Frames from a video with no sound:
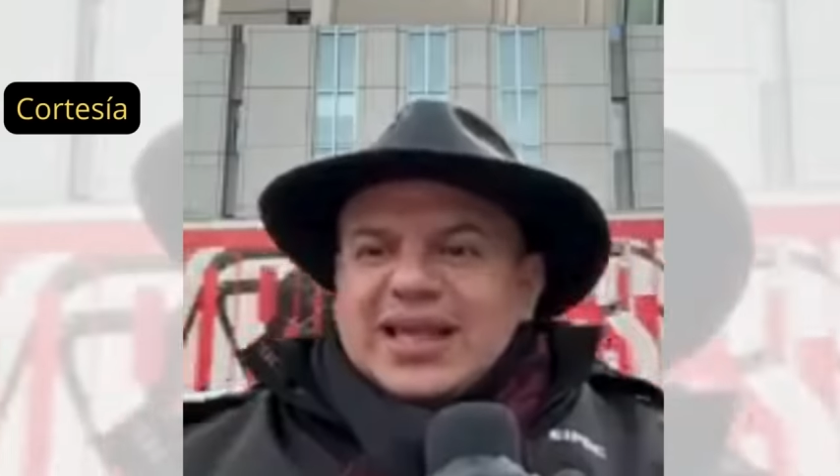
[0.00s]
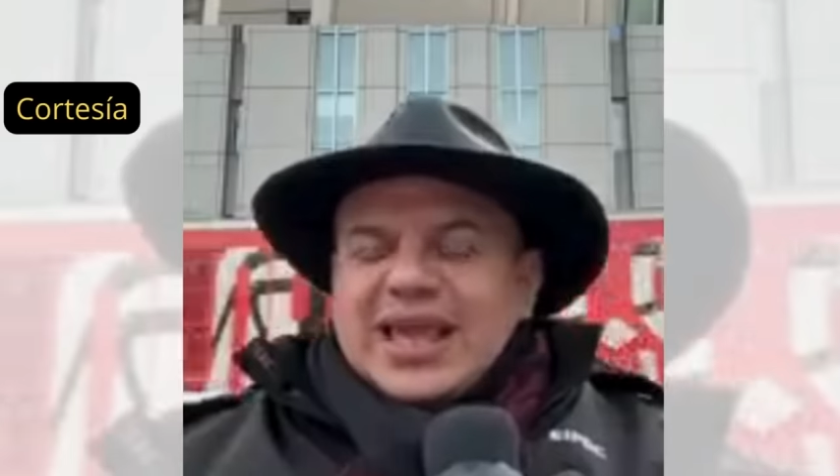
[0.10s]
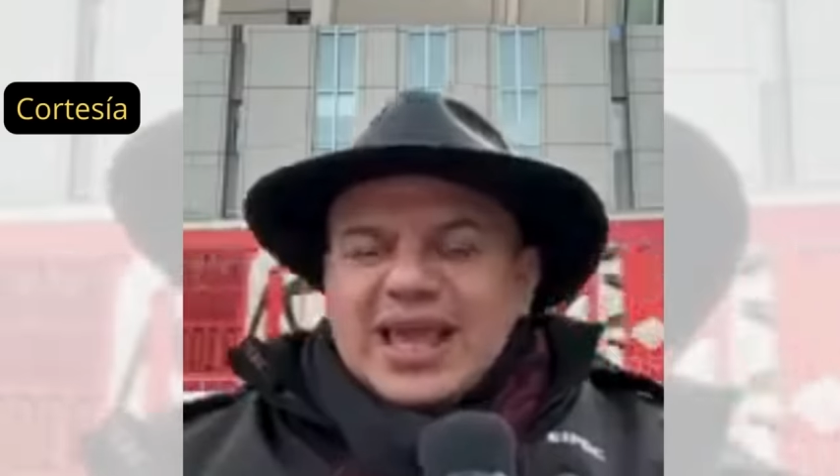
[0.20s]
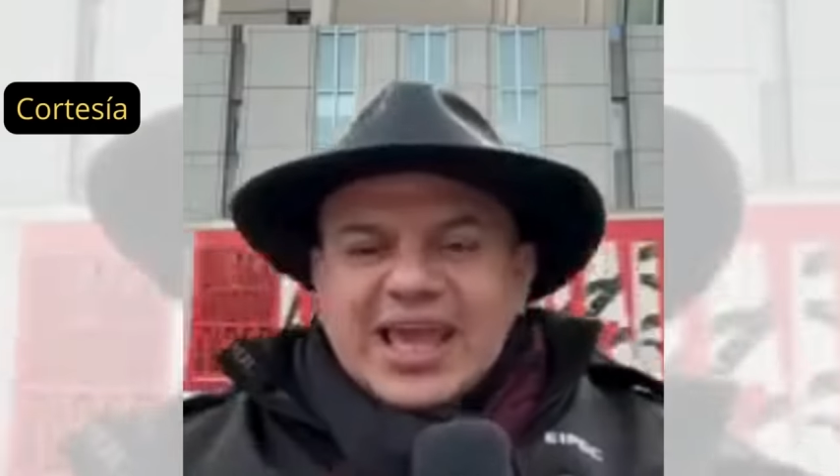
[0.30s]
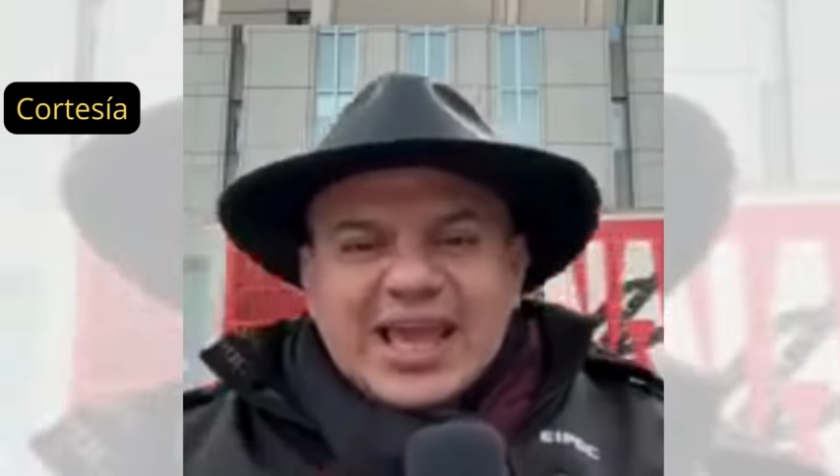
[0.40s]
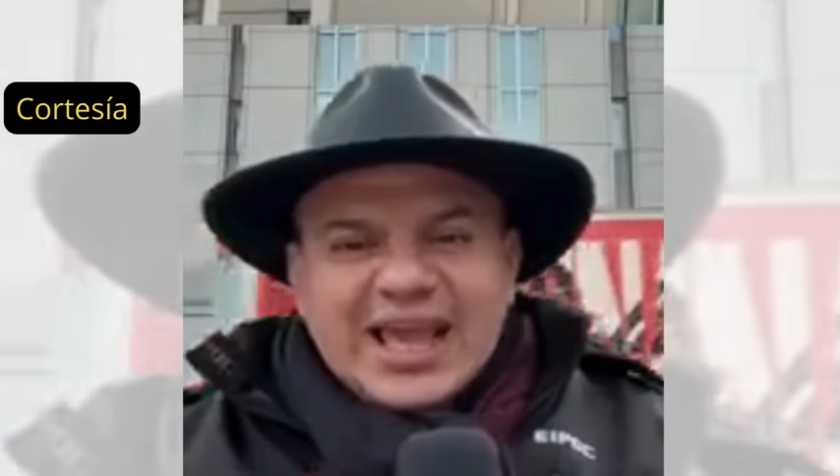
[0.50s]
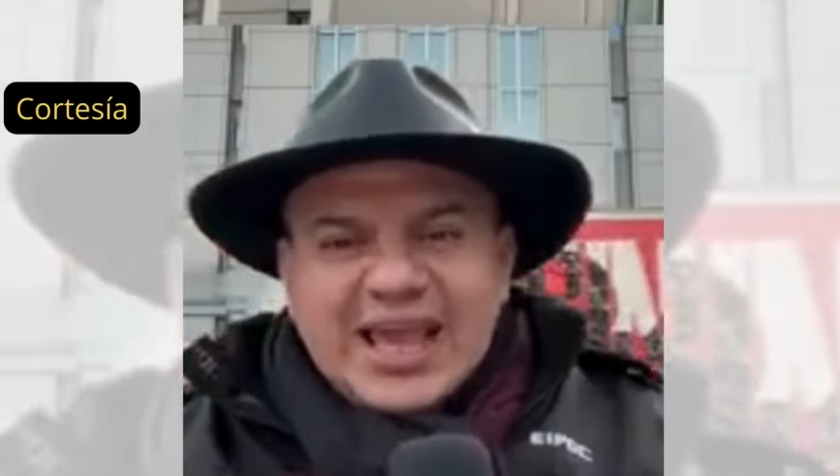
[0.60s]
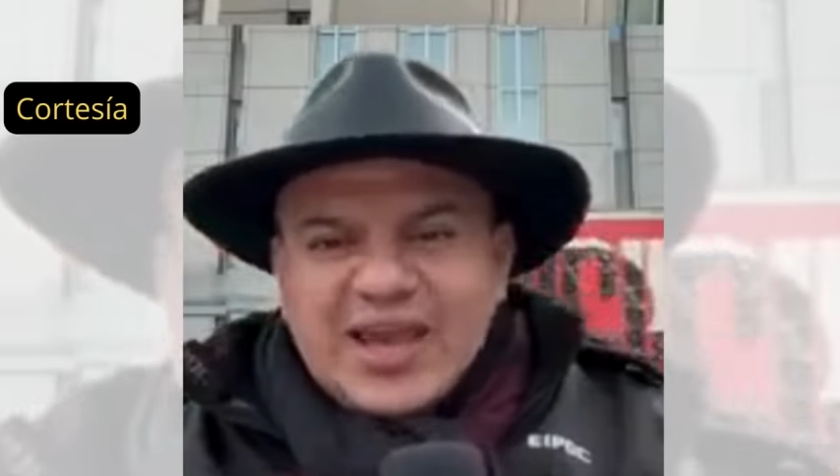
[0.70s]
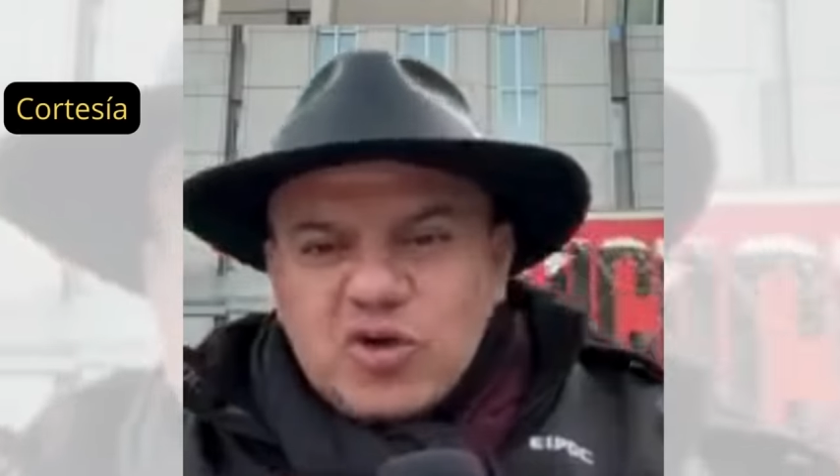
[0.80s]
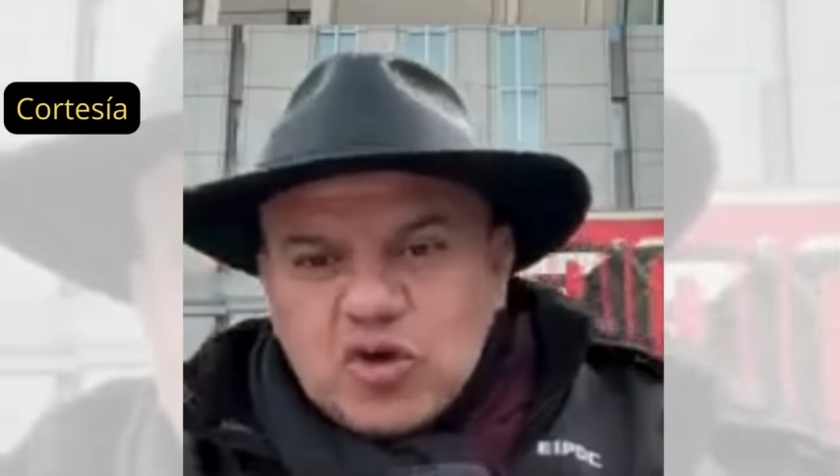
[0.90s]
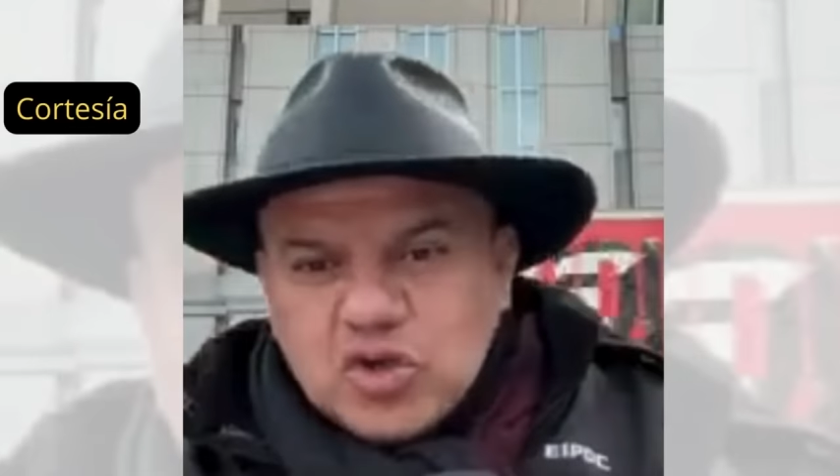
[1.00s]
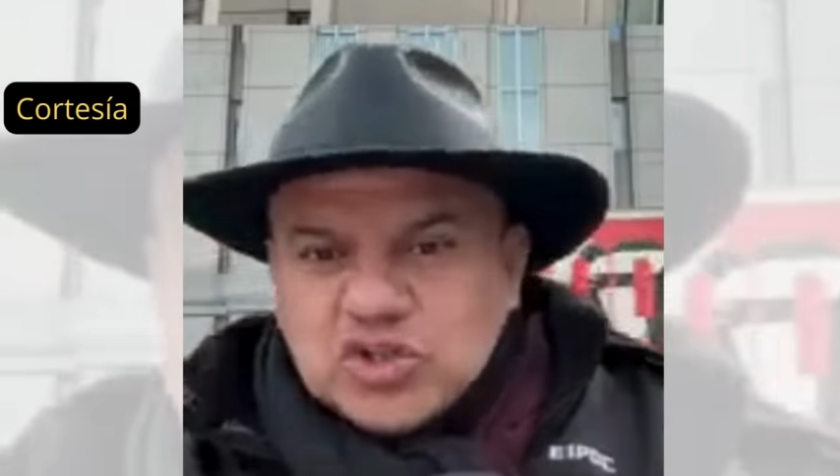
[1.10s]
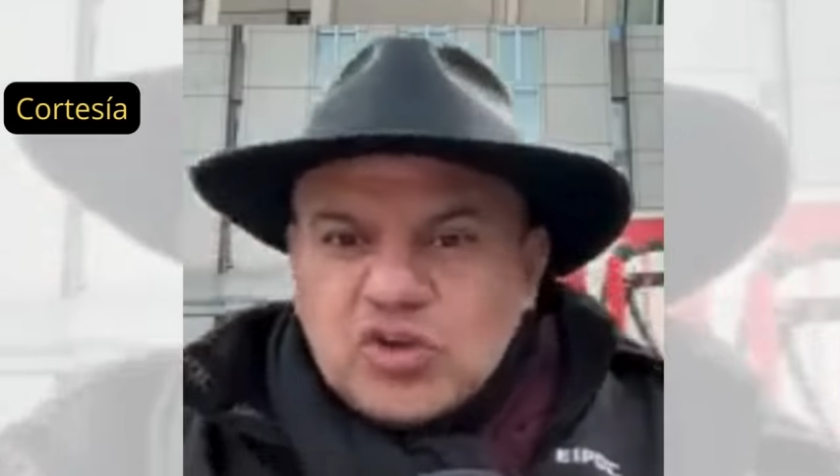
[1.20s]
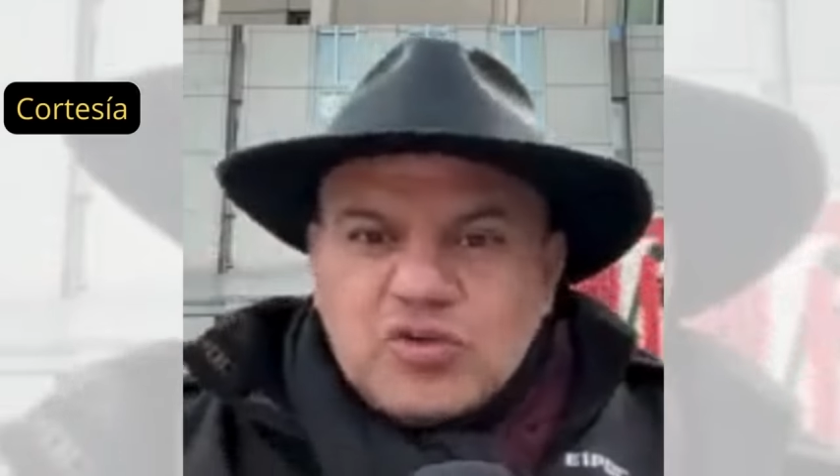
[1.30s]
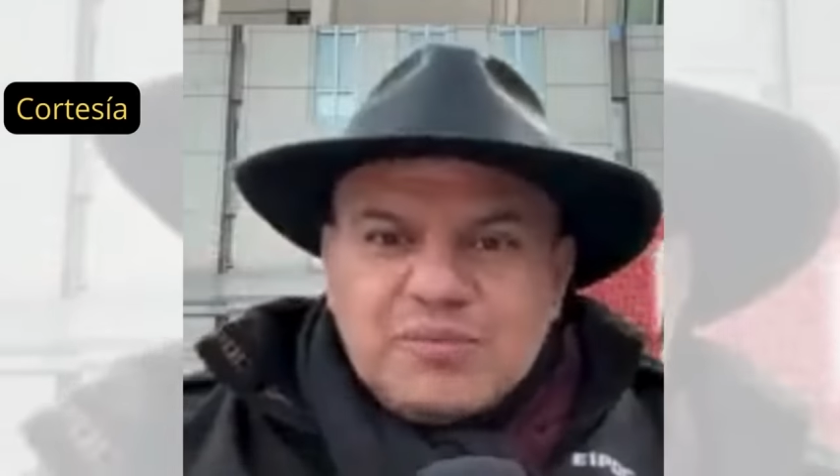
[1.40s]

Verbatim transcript: ¡Qué, oso!